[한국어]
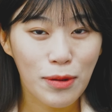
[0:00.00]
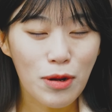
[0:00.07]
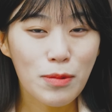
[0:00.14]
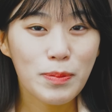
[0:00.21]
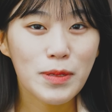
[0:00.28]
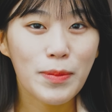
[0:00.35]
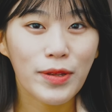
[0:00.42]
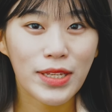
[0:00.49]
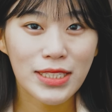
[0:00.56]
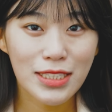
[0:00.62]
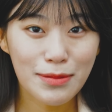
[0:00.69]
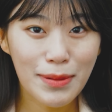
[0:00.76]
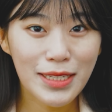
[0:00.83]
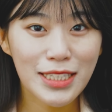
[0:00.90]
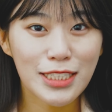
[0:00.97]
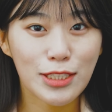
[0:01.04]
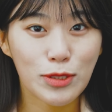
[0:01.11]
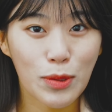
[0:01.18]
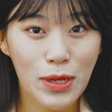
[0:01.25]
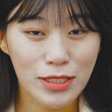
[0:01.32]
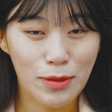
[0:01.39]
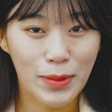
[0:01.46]
골프버디 스마트
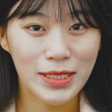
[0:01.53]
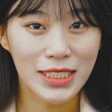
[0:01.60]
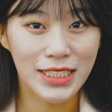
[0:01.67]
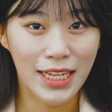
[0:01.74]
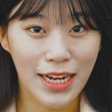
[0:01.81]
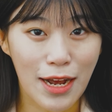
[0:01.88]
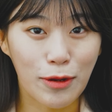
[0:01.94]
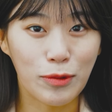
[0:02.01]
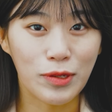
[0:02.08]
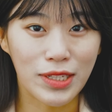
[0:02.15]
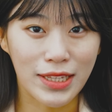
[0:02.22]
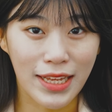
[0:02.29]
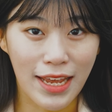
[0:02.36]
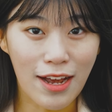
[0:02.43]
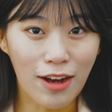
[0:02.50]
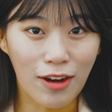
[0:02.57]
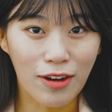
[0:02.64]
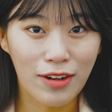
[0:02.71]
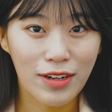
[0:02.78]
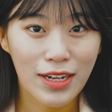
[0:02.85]
스토어에서만 진행하고 있는데요.